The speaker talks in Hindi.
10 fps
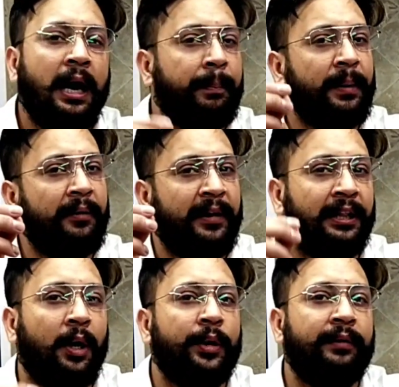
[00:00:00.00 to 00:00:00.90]
आपका
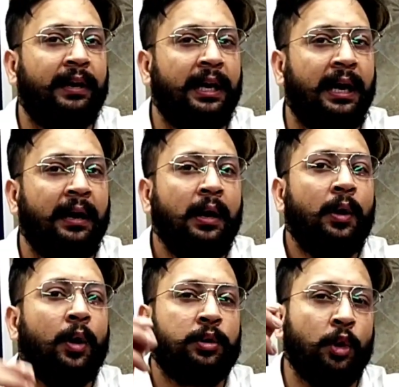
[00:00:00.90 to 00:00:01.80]
फायदा होने वाला है
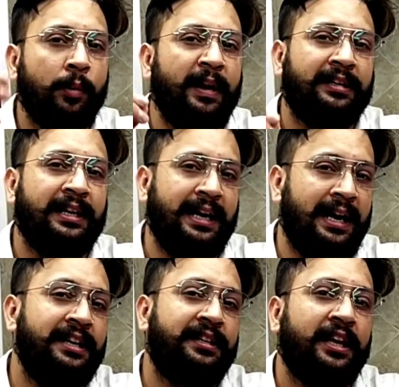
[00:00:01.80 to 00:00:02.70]
और दो पैसा
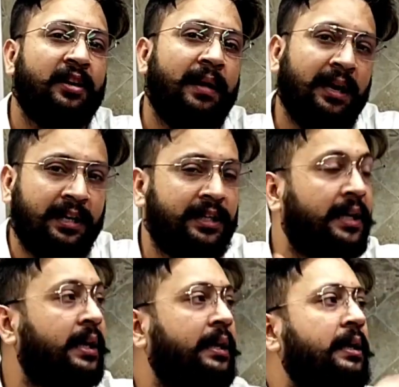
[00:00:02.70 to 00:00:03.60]
यहीं से कमा कर
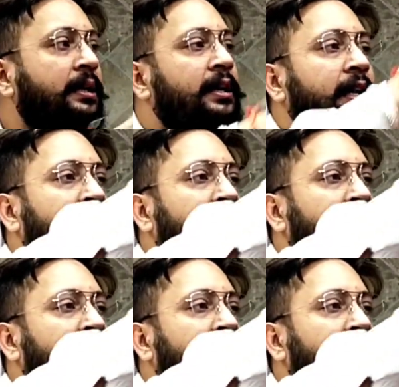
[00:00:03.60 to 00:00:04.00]
जाइए ये